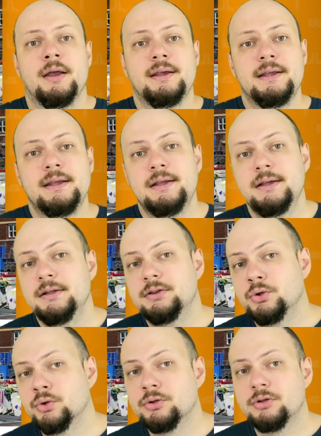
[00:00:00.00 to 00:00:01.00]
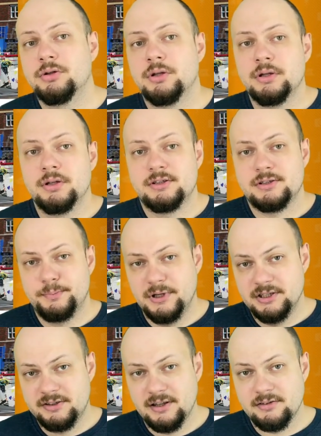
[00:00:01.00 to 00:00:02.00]
и тут э, с
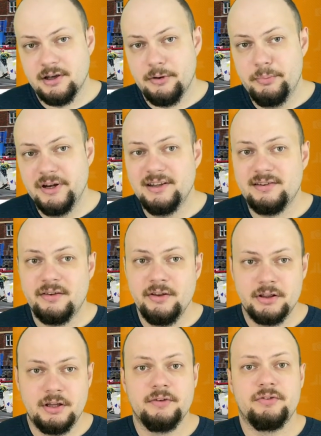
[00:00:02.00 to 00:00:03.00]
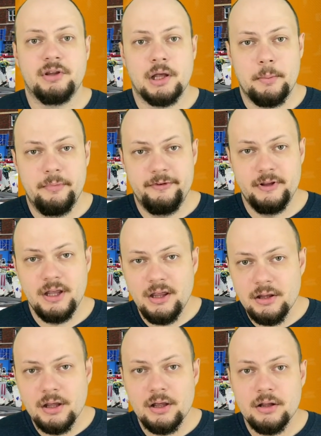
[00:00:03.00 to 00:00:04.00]
полицейских были сняты все
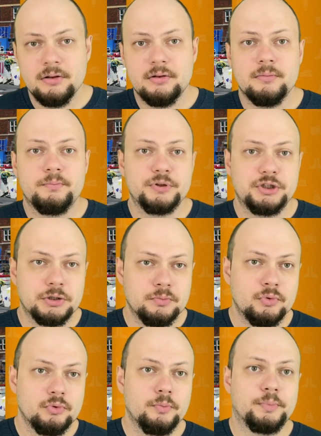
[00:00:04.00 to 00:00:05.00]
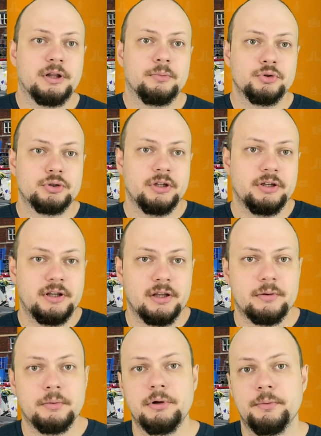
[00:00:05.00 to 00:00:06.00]
обвинения. Почему? Ну, потому что их
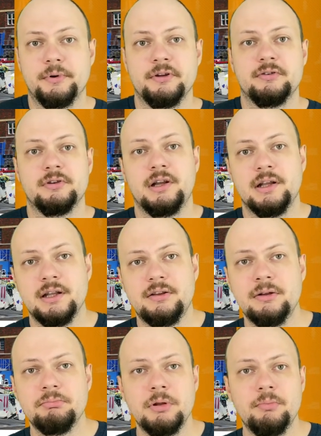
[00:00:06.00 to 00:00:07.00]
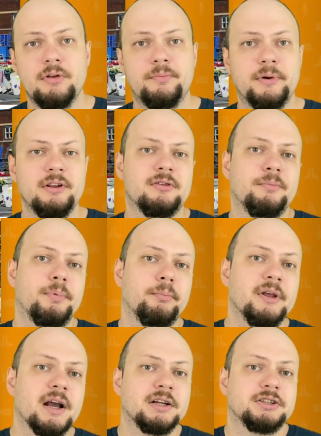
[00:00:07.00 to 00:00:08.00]
действия были признаны легитимными. И, в принципе,
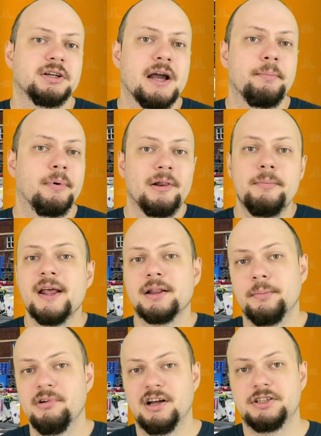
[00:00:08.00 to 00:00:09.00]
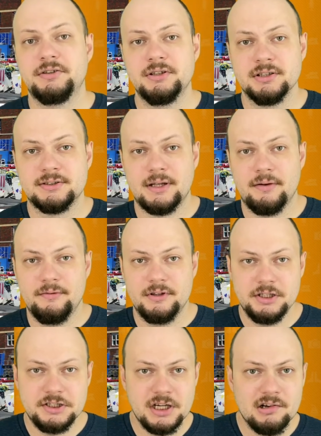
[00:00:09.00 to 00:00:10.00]
мне кажется, как бы для меня это было очевидно с самого
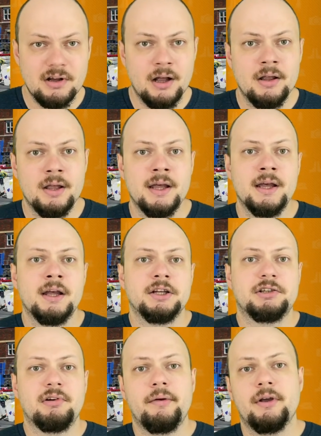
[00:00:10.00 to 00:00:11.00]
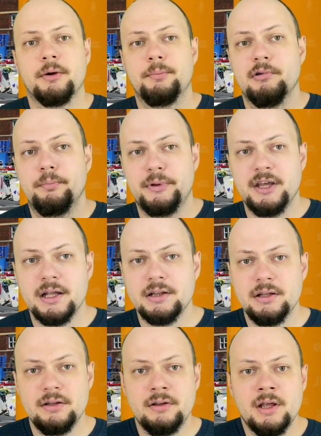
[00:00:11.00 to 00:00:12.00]
начала. Человек был
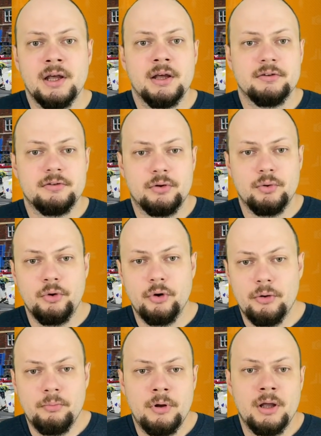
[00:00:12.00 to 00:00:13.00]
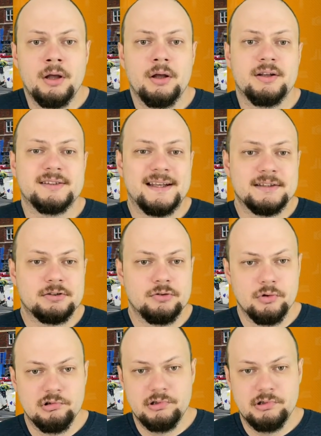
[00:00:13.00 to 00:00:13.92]
пьяный, за рулем, э, заснул